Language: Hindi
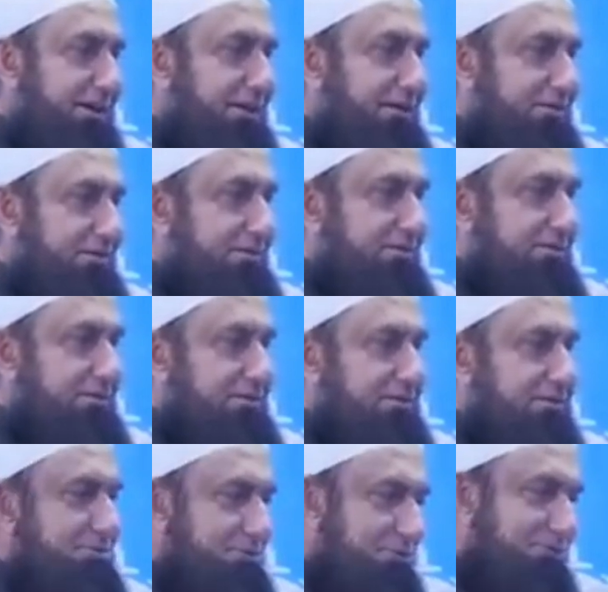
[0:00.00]
है
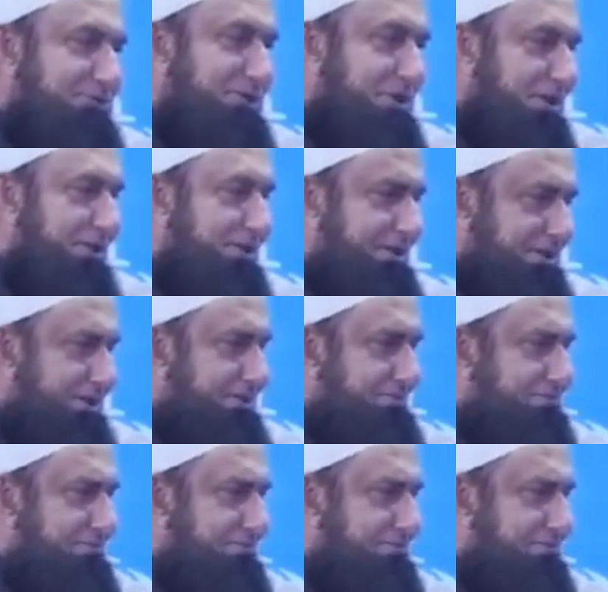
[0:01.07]
ससुराल का